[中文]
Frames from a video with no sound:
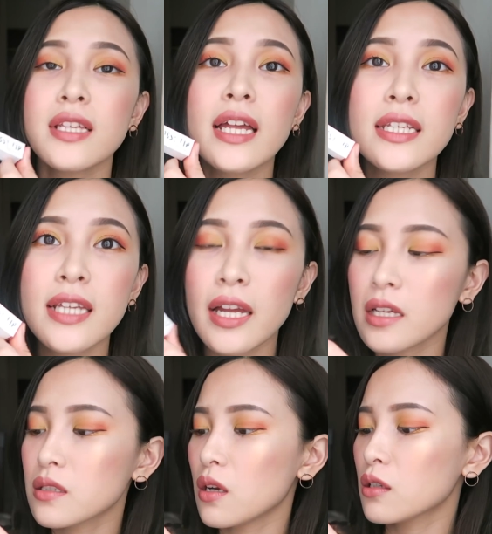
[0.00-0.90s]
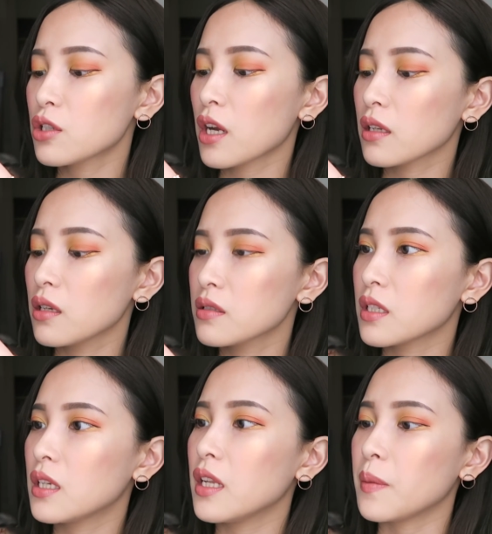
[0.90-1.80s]
再第三样是 Ultra
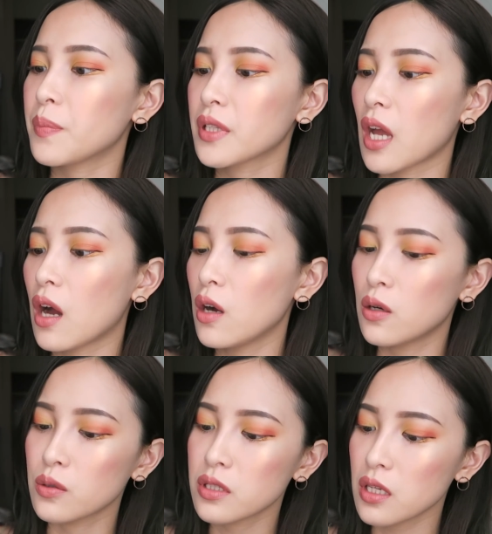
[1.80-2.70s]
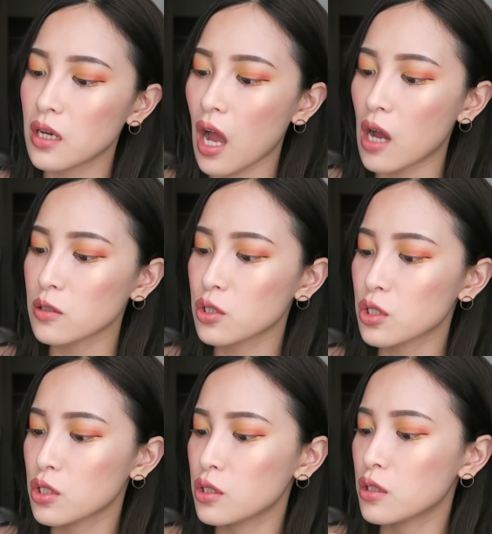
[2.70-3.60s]
Glossy Lip，然后色号
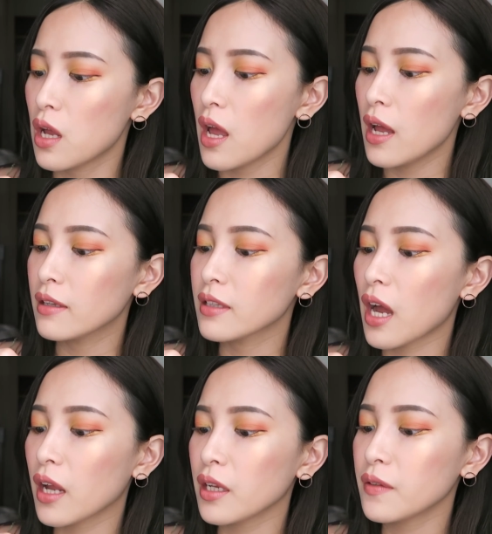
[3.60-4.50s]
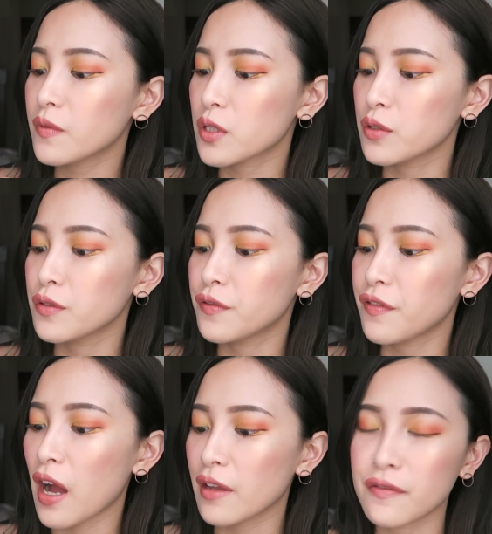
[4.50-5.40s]
是 Nine to
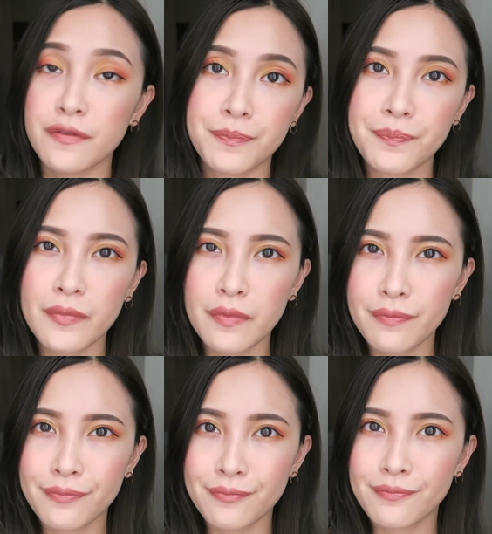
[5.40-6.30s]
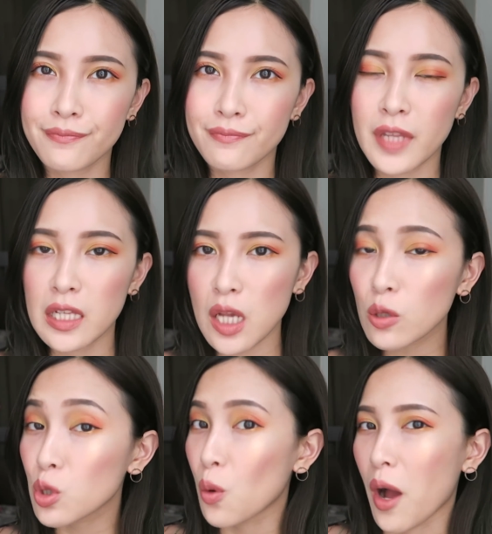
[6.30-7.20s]
Five，
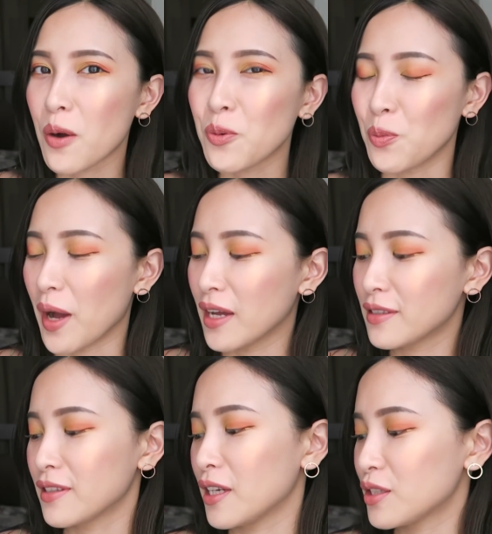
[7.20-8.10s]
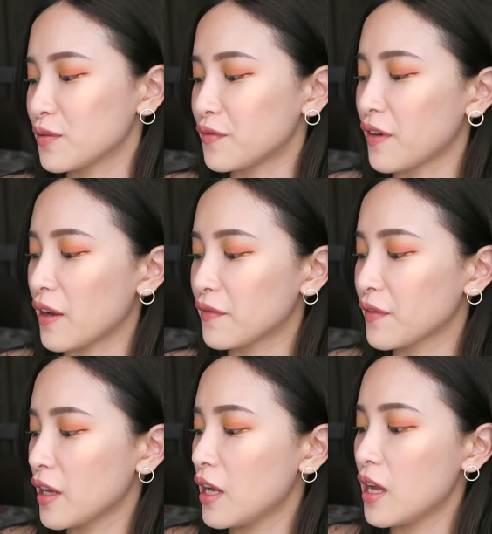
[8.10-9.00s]
朝九晚五嘛 Nine to Five，
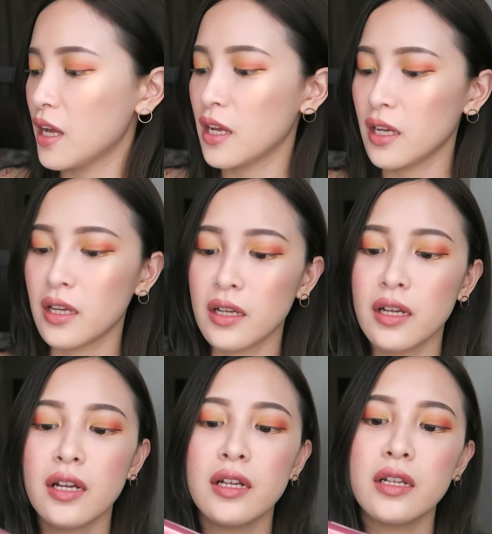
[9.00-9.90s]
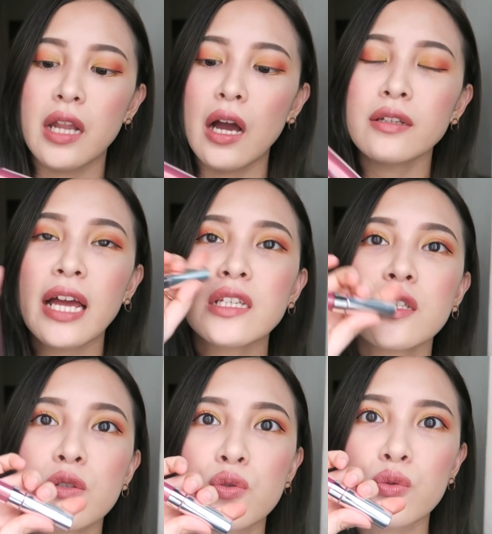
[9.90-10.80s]
然后它
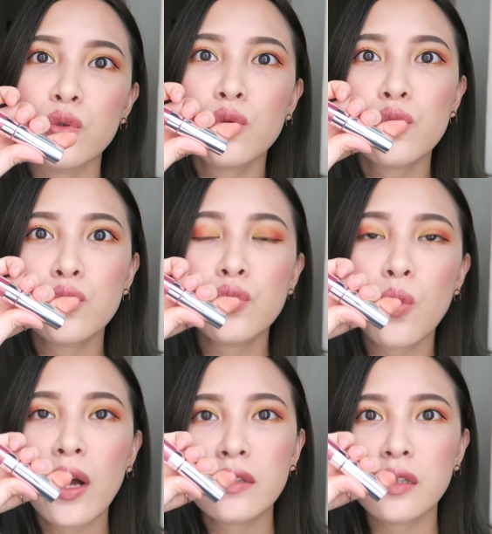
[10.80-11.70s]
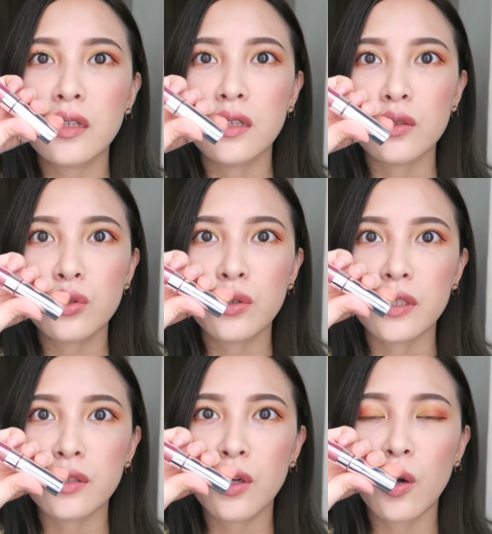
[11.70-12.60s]
是属于珠光的
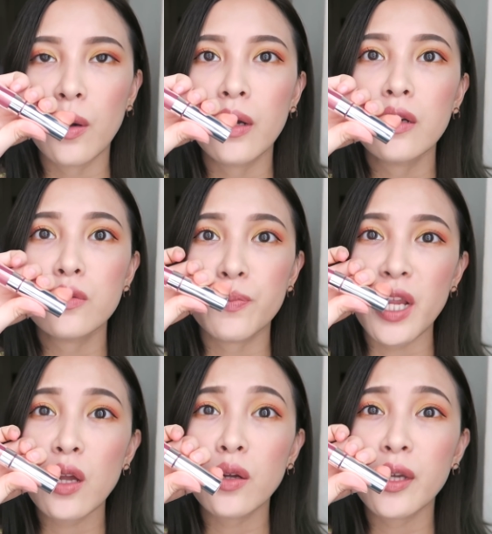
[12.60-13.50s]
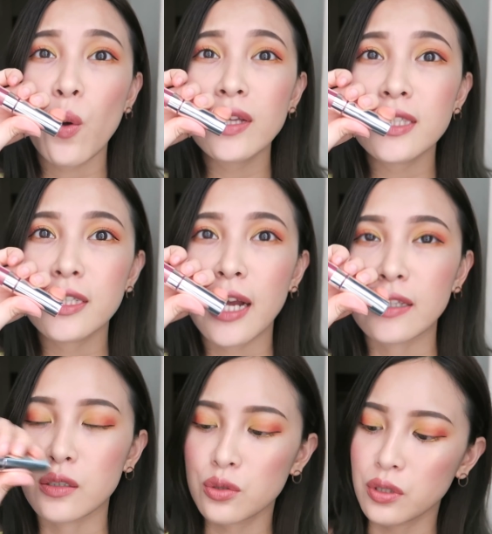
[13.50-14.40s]
唇釉，呃，比较有点光泽
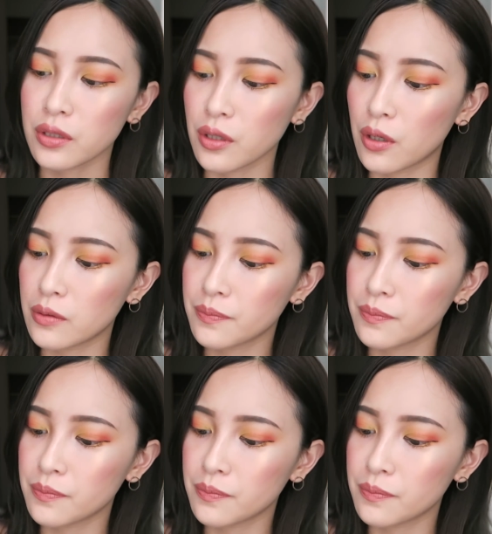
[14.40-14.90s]
感的唇釉。